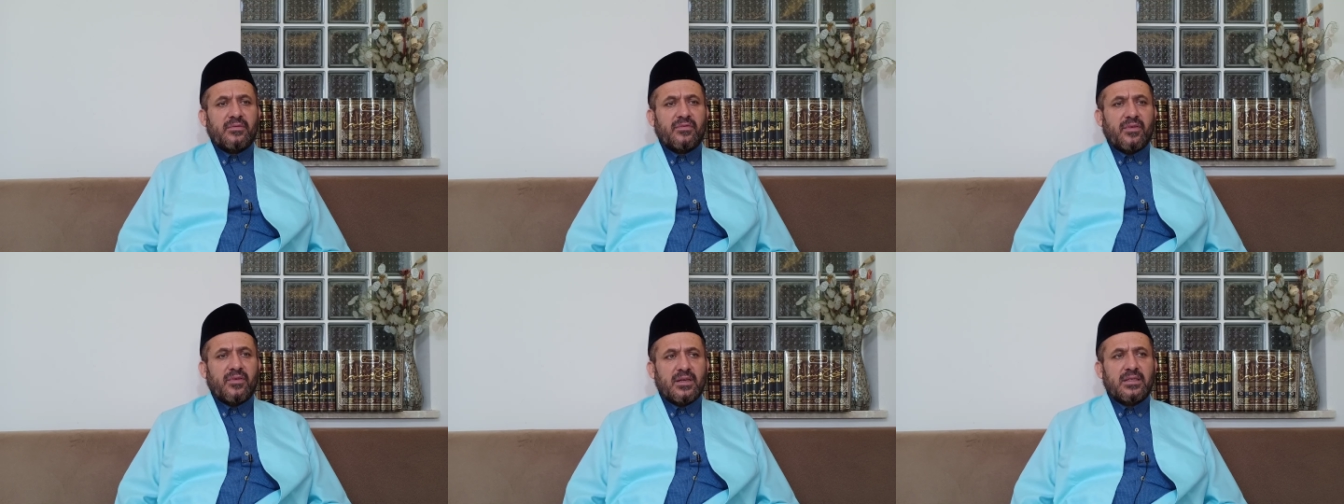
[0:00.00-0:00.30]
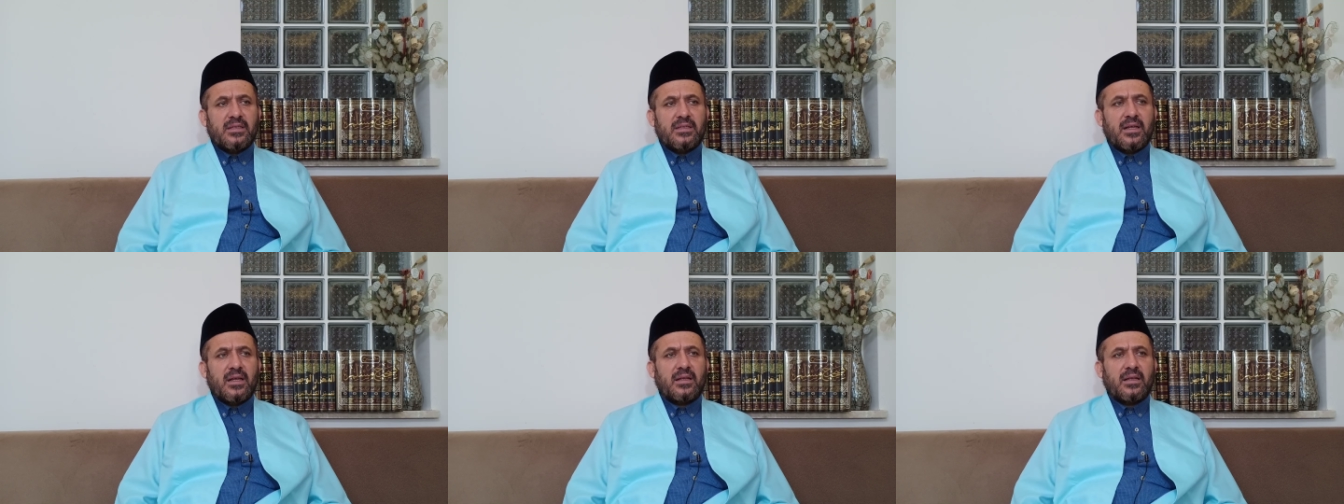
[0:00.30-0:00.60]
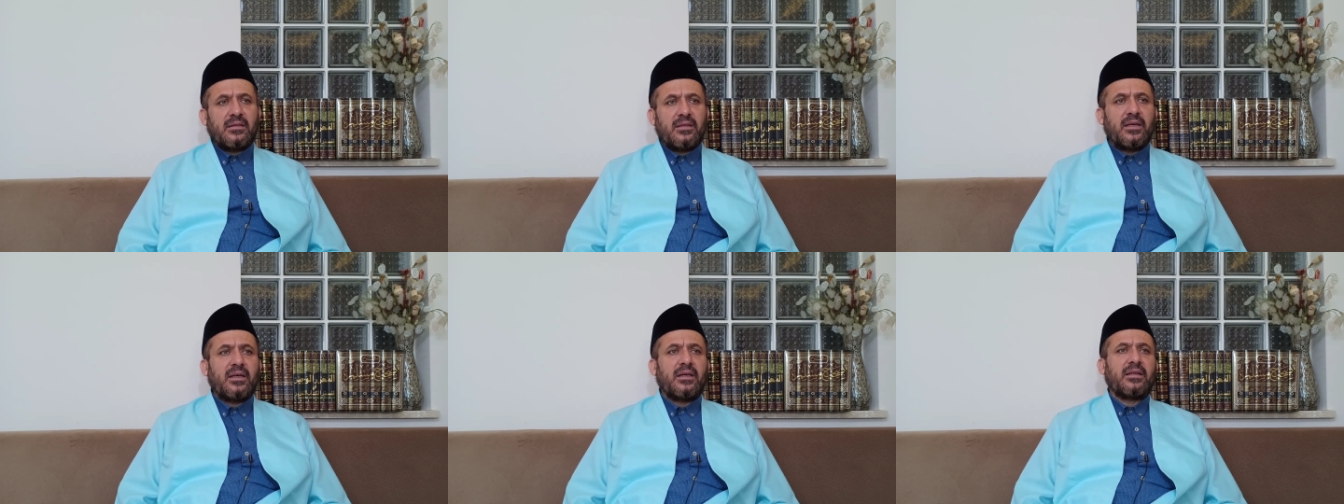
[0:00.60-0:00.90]
فصل
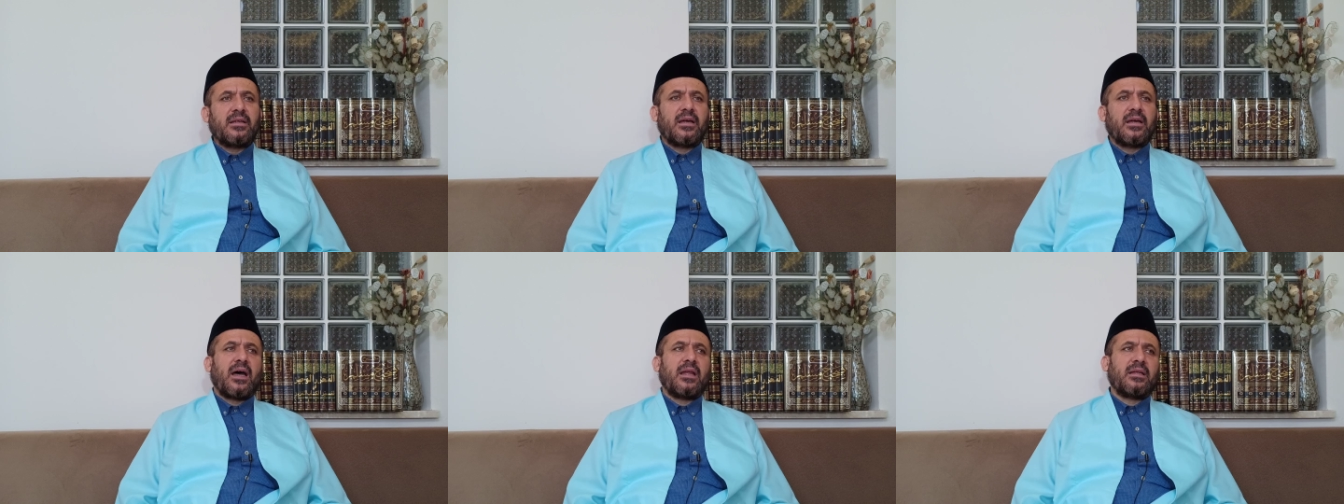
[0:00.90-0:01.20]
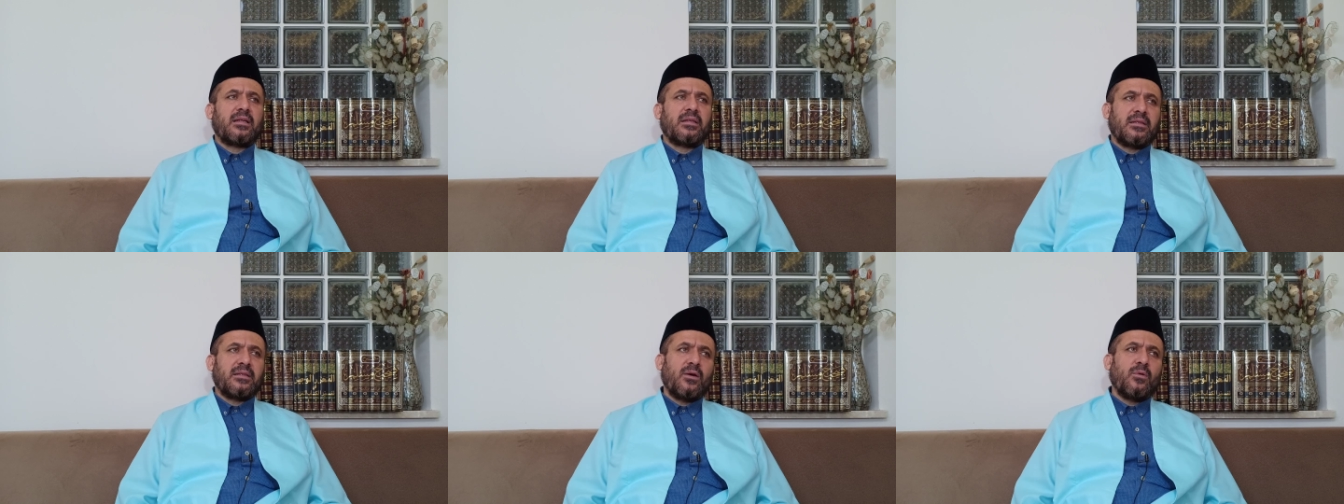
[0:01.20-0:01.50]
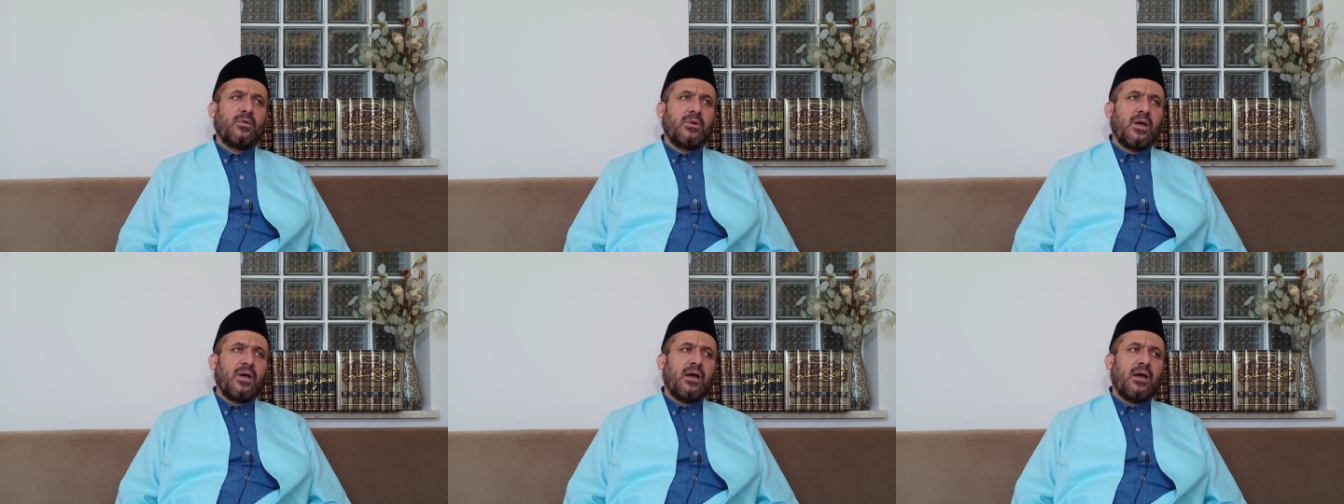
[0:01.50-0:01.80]
الدين عن
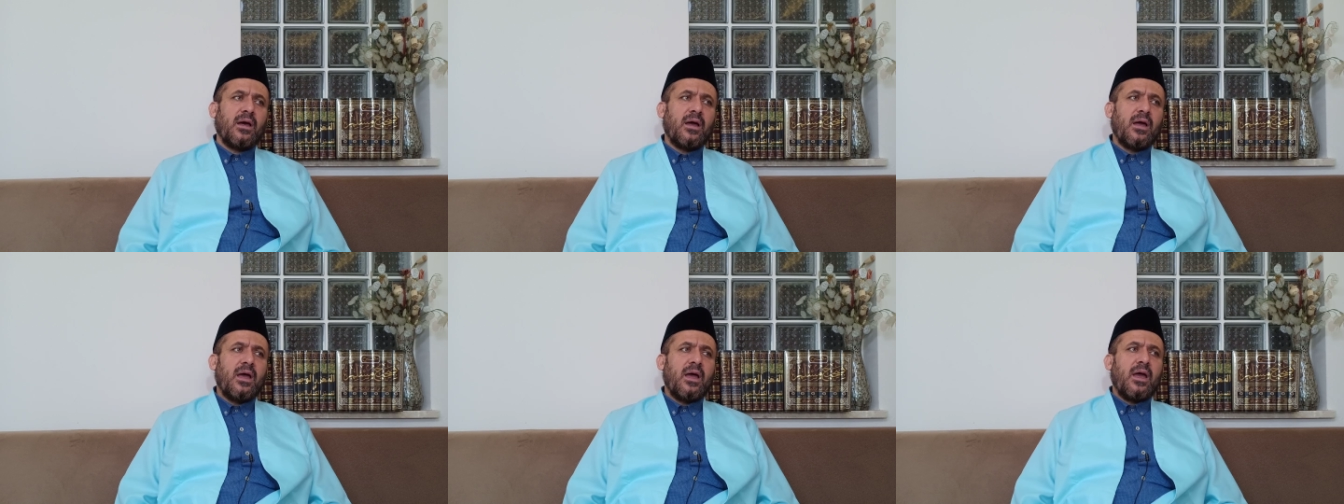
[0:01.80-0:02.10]
الدولة